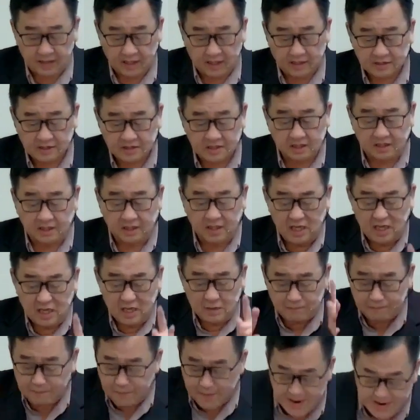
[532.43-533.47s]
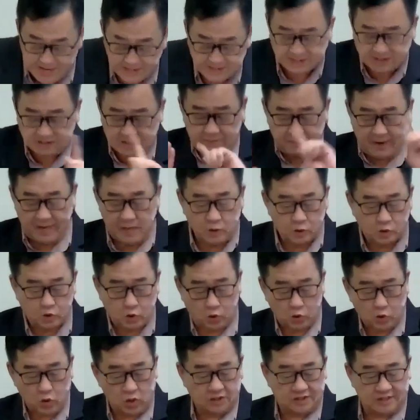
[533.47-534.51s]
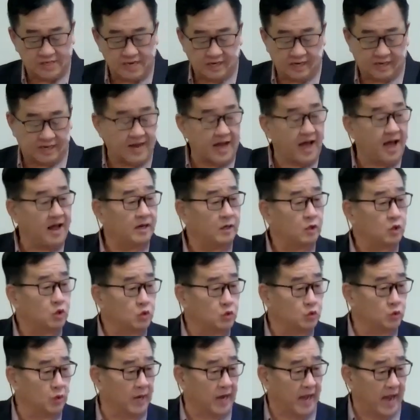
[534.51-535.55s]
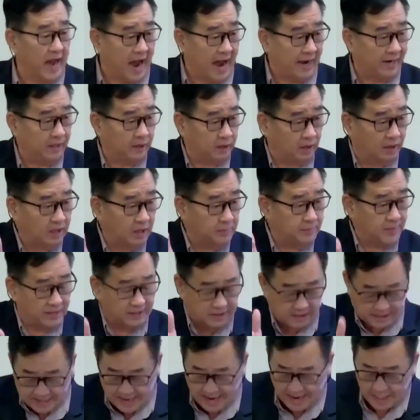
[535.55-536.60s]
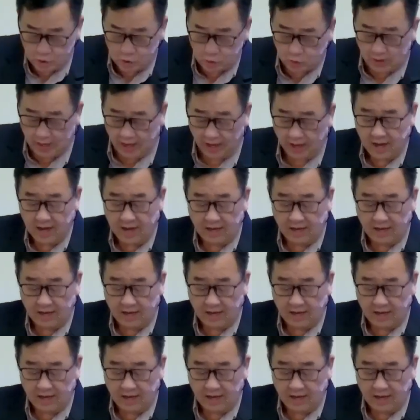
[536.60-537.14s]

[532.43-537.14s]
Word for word: 这是一辈子没有走过这样的甘露啊，海里面的甘露了。